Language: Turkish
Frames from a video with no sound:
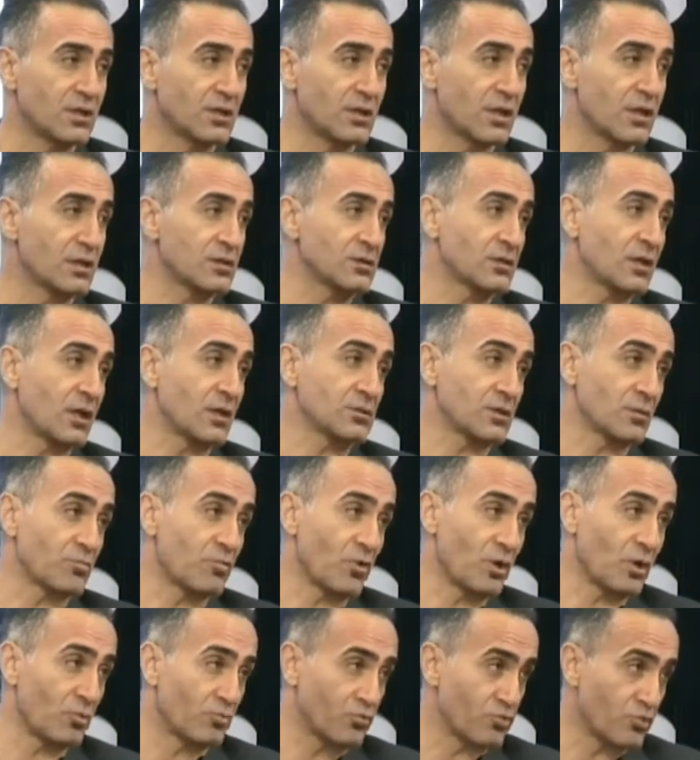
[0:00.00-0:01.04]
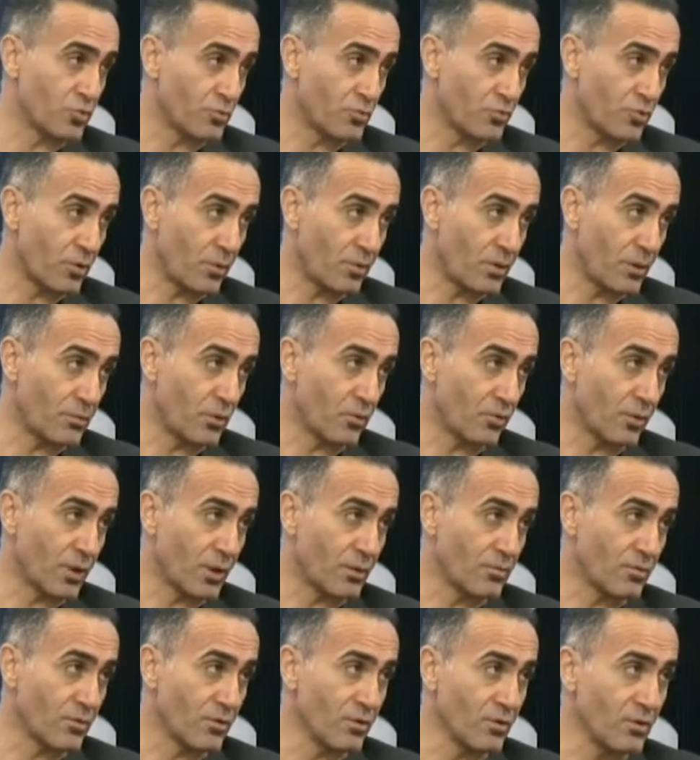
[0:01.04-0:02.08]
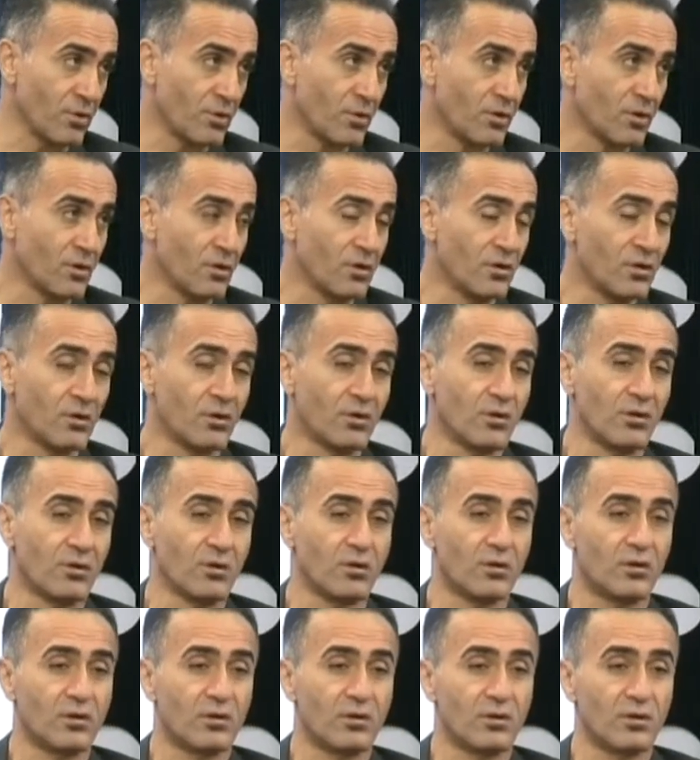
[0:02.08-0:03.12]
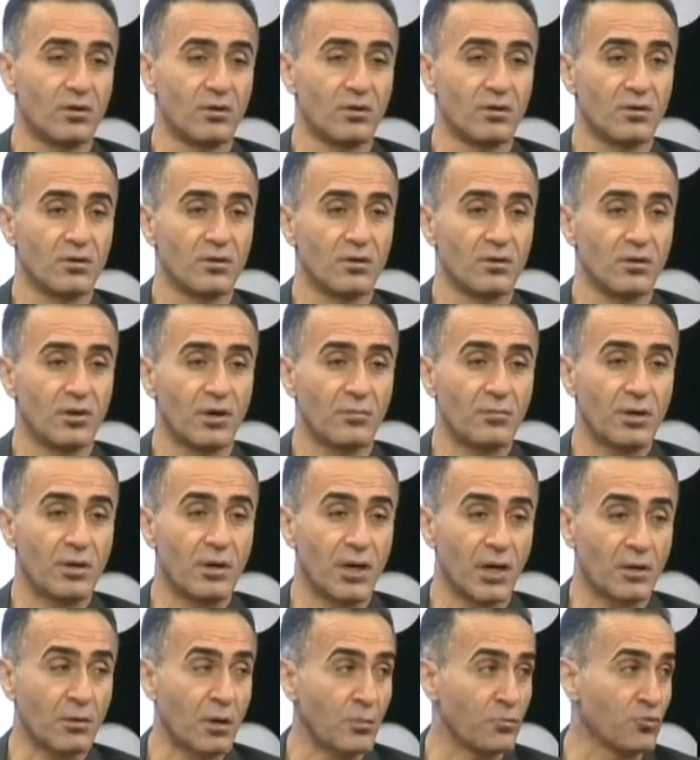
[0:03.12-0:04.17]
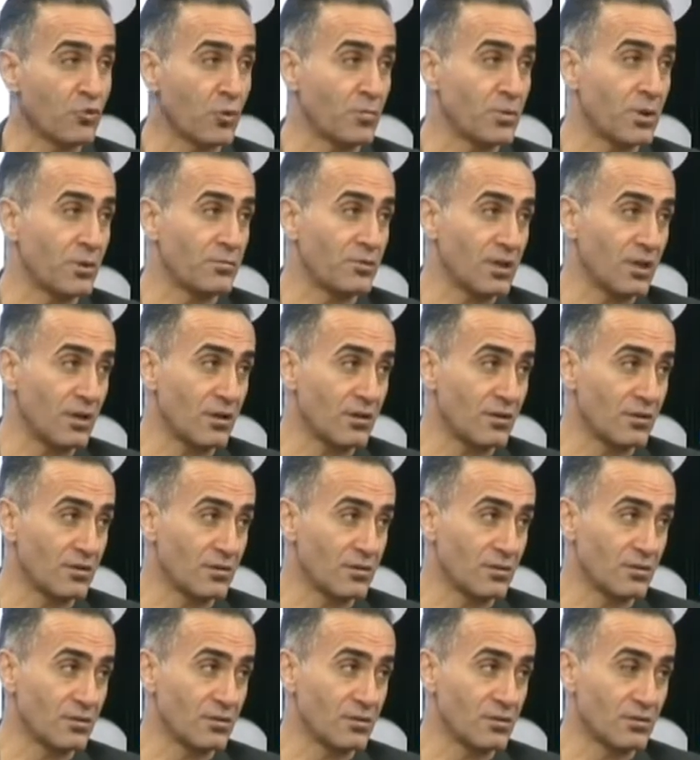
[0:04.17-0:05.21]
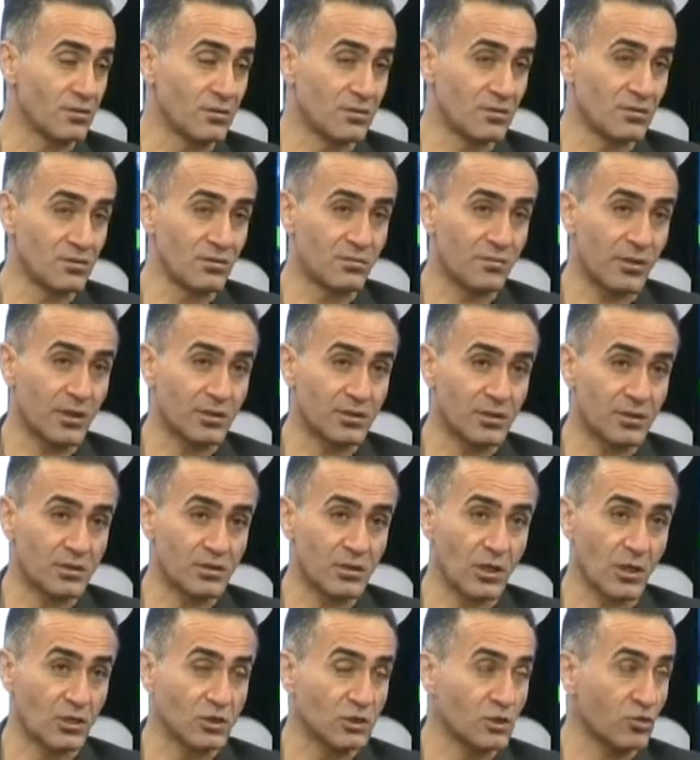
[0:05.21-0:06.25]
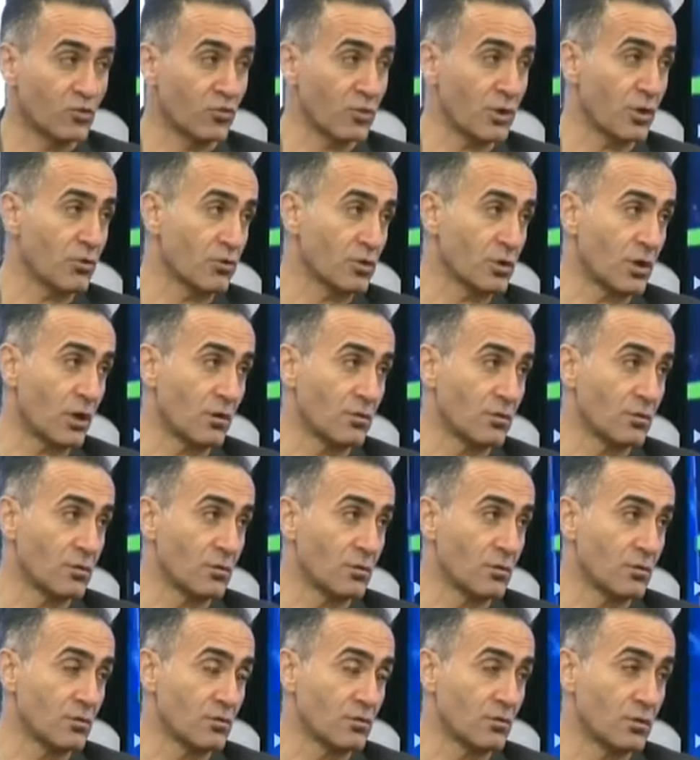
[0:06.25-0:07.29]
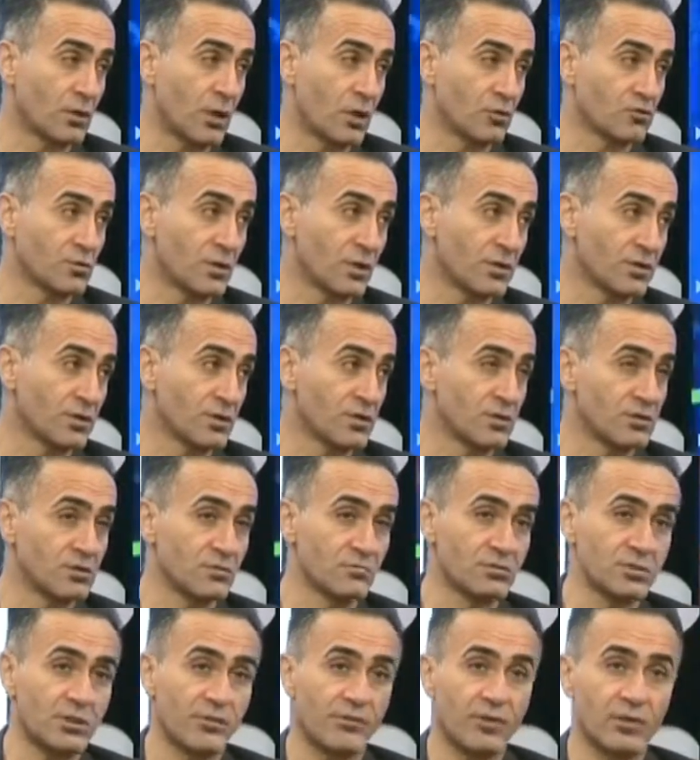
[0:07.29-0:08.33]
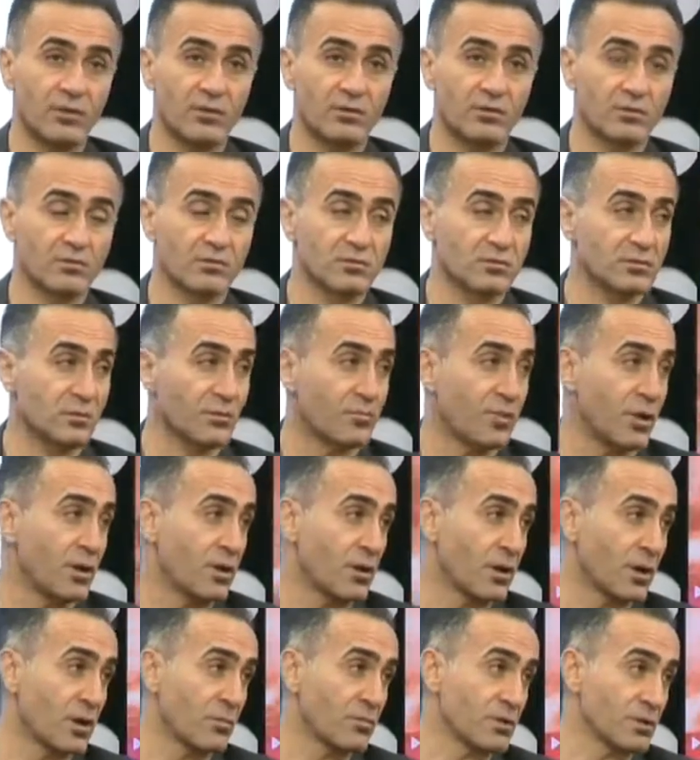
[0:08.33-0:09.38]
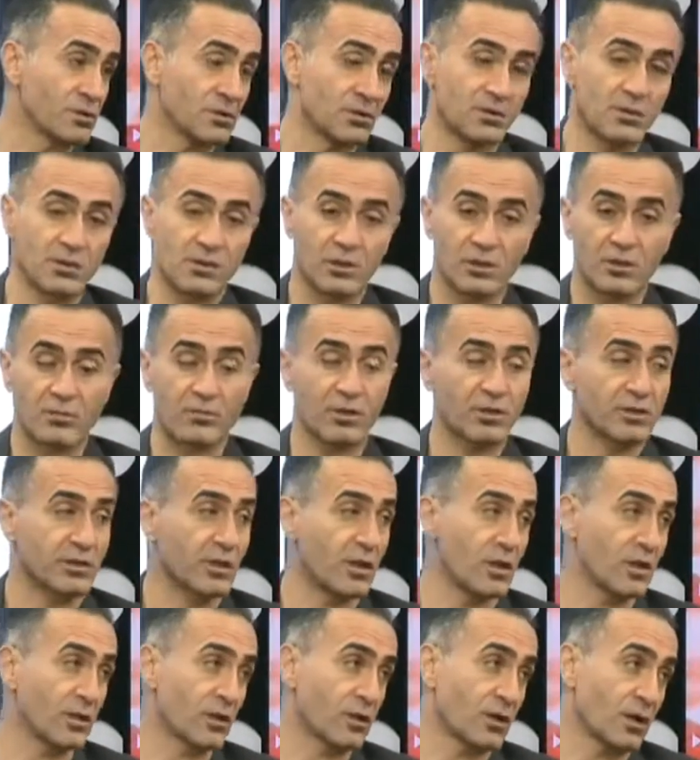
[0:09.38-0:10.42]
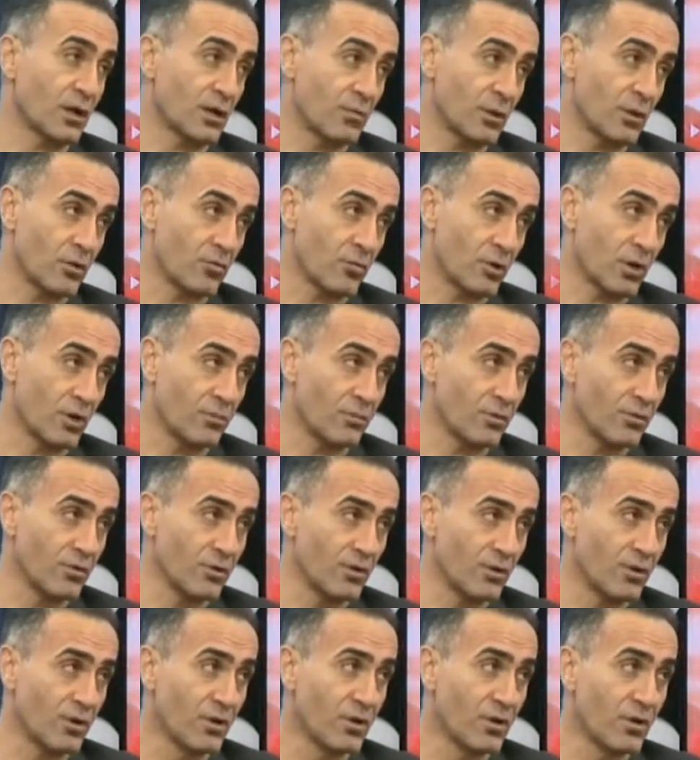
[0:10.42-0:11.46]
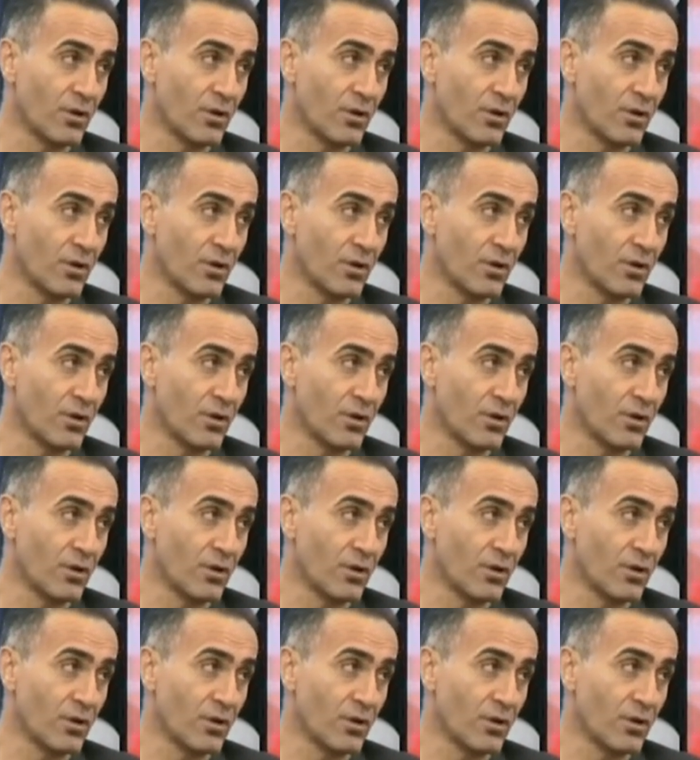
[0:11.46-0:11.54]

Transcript: bir iki tanesinde ancak böyle bu tür problemler olabiliyor. Ee, ama kanama problemi de e, bazen işte aşırı kullanıyor e, kan, e, kansulandırıcı. Bir sefer işte beyin kanamasıydı ya da başka yerlerine kanamalar olabiliyor